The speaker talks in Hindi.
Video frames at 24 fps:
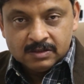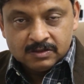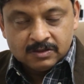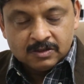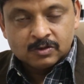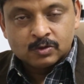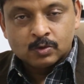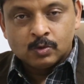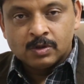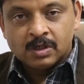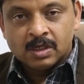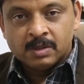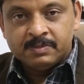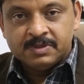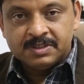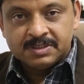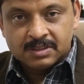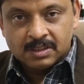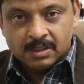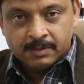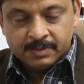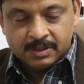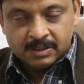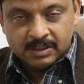जिसको कि
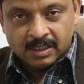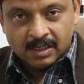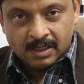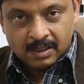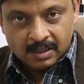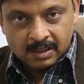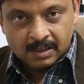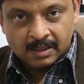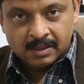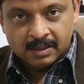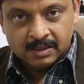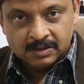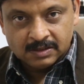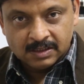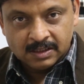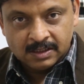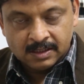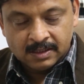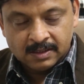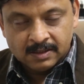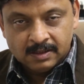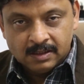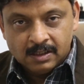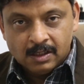हमेशा हमें ध्यान रखना
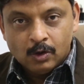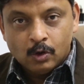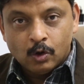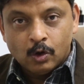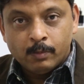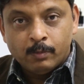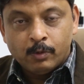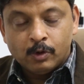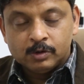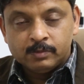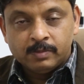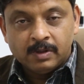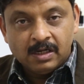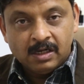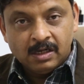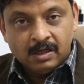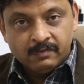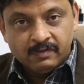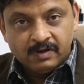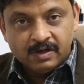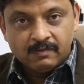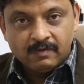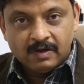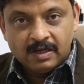चाहिए और बहुत बार
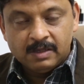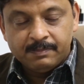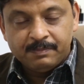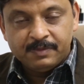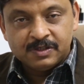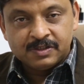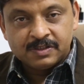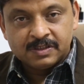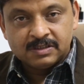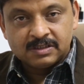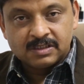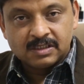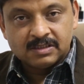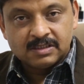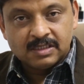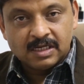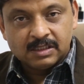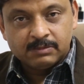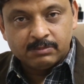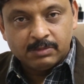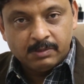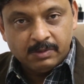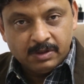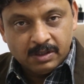लिवर वाले पेशेंट्स के
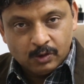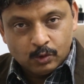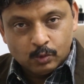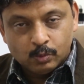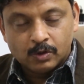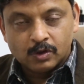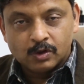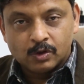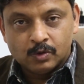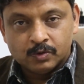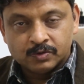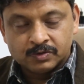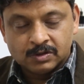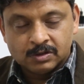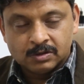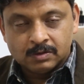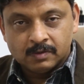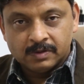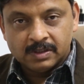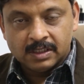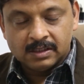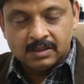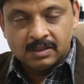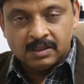साथ में भी ट्यूबरकुलोसिस
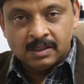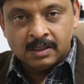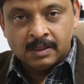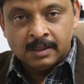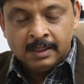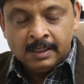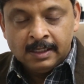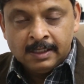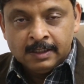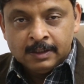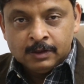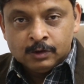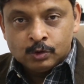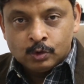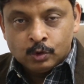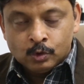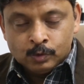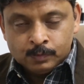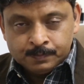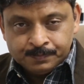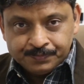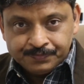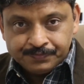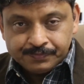हो जाती है तो